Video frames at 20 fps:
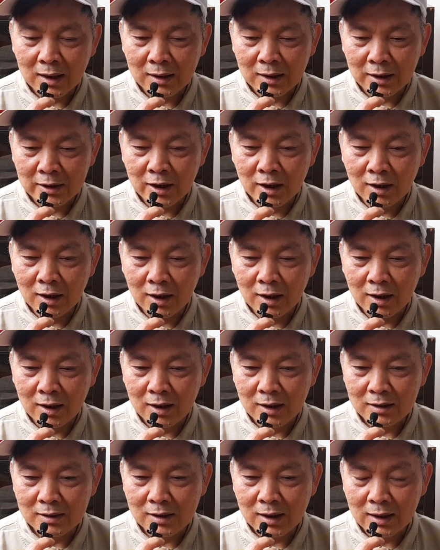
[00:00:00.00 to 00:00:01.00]
là dính liền
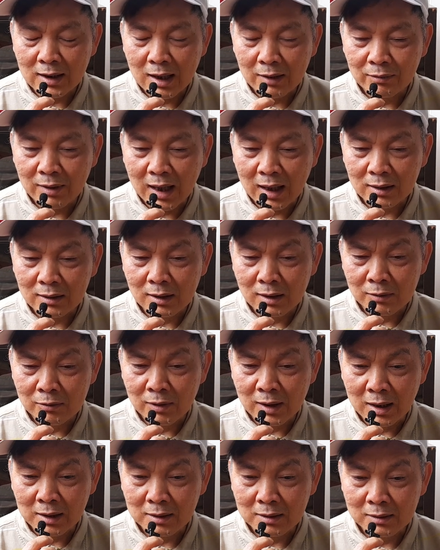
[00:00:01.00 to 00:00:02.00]
á xả rác phạt
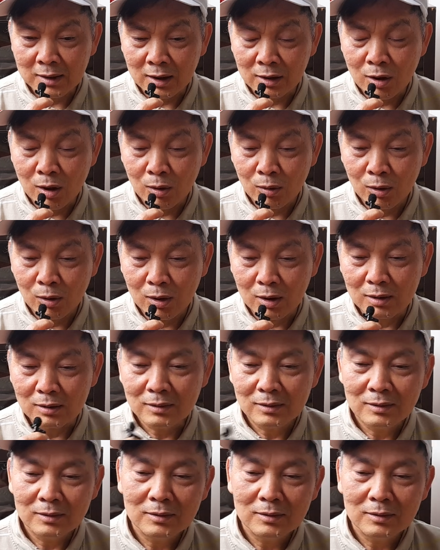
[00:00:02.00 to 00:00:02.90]
phạt tiền đô luôn